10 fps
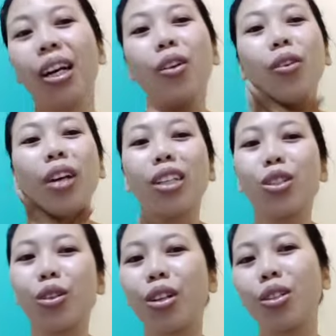Anong
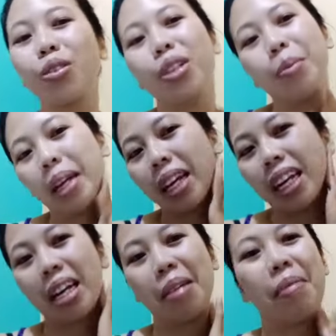natural doon eh, may
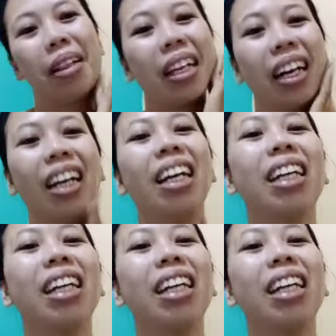ginagamit ka.